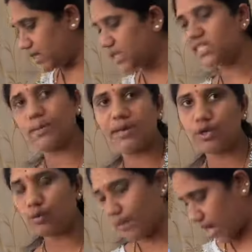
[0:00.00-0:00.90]
నేను చెప్పినట్టు
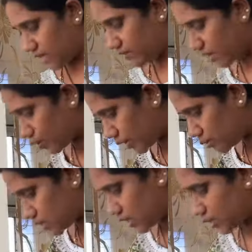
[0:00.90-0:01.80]
పార్టీ వేర్ కూడా
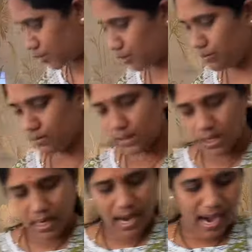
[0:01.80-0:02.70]
యూజ్ చేయొచ్చు
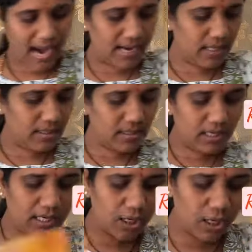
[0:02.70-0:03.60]
అండ్
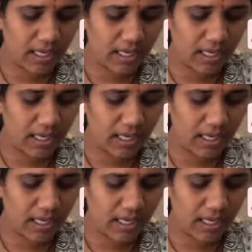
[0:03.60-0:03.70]
దీంట్లోనే